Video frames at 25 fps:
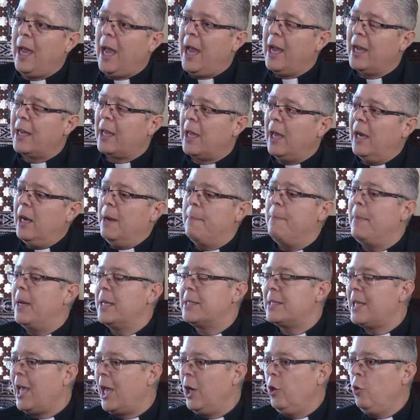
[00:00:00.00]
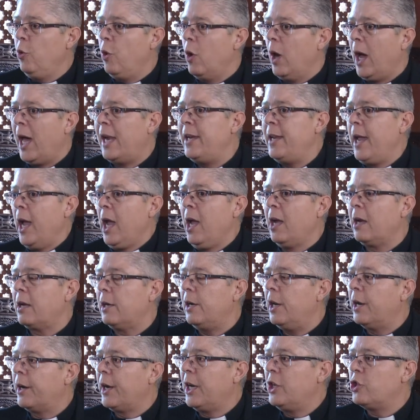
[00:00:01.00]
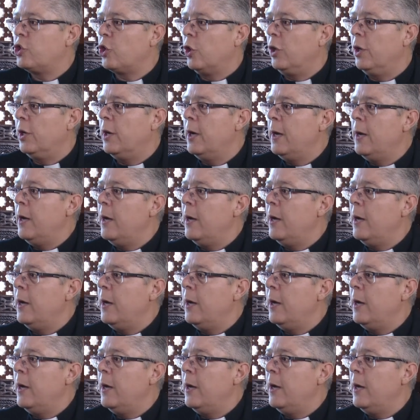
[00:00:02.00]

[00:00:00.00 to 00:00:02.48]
حكى لما سألوه هل يحق للرجل